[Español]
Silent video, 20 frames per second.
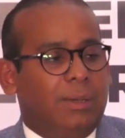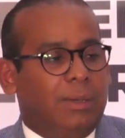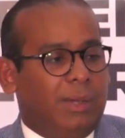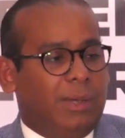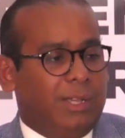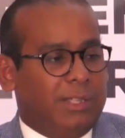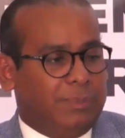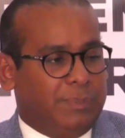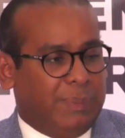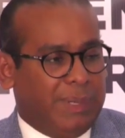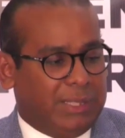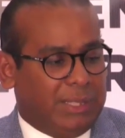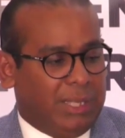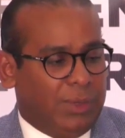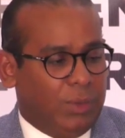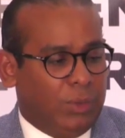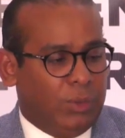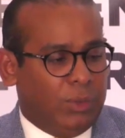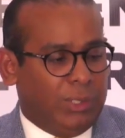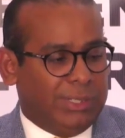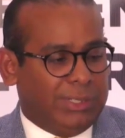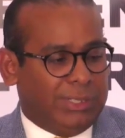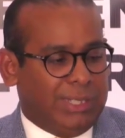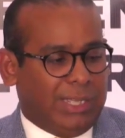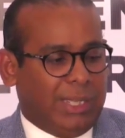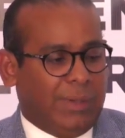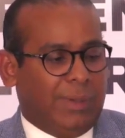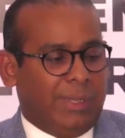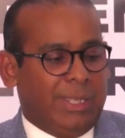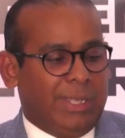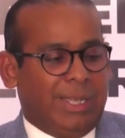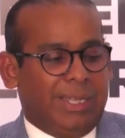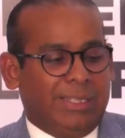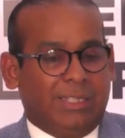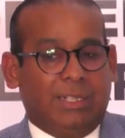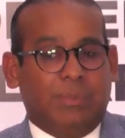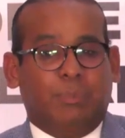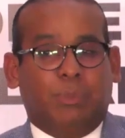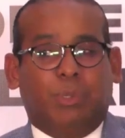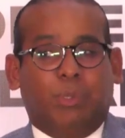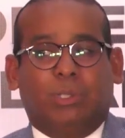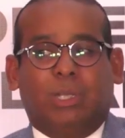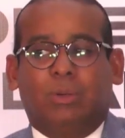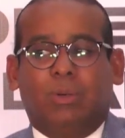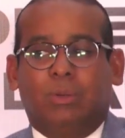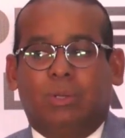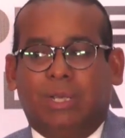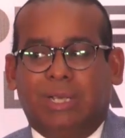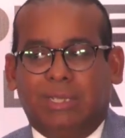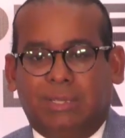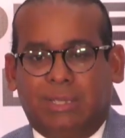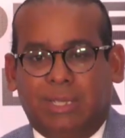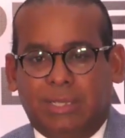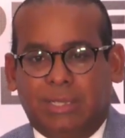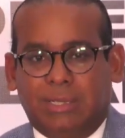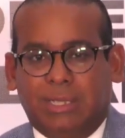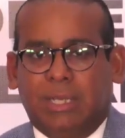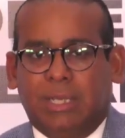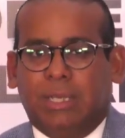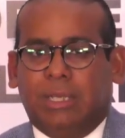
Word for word: espectadores, a que vayan a ser protagonistas